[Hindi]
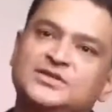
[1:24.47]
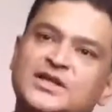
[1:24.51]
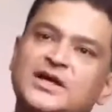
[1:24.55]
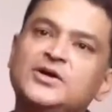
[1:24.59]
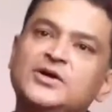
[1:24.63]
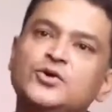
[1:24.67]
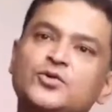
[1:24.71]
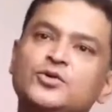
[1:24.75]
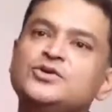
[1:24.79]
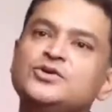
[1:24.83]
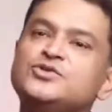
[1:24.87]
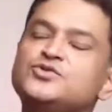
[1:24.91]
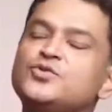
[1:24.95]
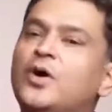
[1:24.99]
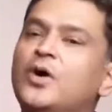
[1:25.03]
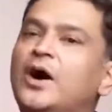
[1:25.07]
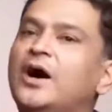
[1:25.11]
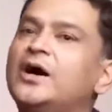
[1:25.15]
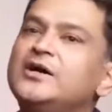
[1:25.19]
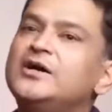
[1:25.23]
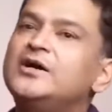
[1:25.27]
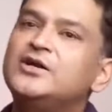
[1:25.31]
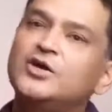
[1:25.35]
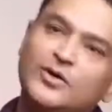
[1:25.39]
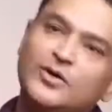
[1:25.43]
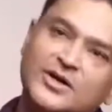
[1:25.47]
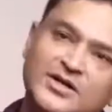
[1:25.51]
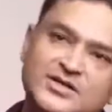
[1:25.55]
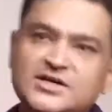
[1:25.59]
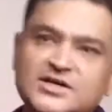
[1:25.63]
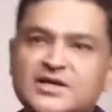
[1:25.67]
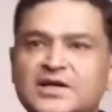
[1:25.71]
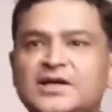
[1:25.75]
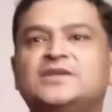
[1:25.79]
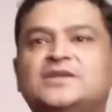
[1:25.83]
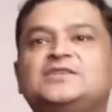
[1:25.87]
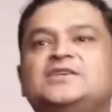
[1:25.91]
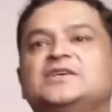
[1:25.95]
सकता है क्योंकि इसको
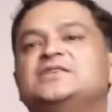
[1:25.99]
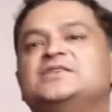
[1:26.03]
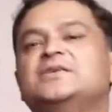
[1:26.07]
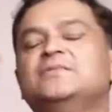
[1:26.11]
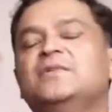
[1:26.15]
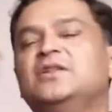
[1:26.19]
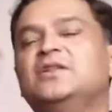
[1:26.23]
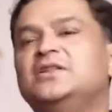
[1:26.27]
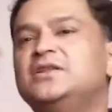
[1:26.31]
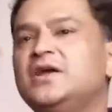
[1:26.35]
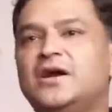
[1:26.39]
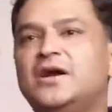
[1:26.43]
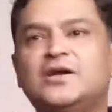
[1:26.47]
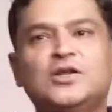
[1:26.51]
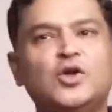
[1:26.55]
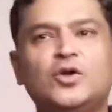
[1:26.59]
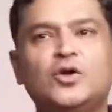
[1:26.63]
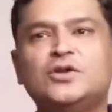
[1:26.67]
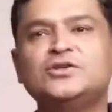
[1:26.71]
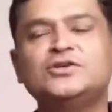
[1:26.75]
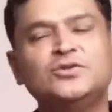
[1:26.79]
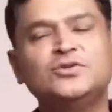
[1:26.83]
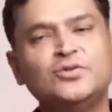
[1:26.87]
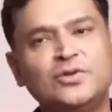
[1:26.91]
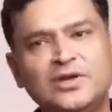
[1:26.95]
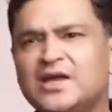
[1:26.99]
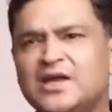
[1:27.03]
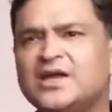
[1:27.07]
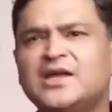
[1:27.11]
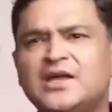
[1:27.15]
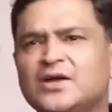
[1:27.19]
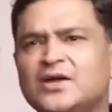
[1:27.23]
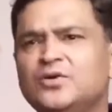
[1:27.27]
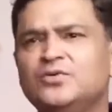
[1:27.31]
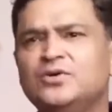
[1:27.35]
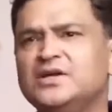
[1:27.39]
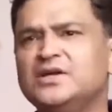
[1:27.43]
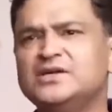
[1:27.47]
आइडियोलॉजी एक जैसी मिलती है आइडियोलॉजी तो एक
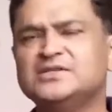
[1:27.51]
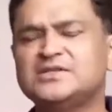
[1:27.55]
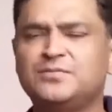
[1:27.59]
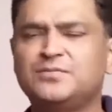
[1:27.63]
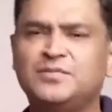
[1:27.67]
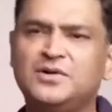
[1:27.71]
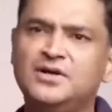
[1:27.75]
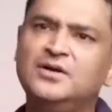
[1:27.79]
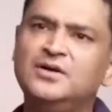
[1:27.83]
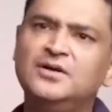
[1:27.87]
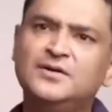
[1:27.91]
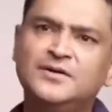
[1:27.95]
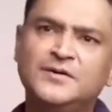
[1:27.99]
है उनकी सबकी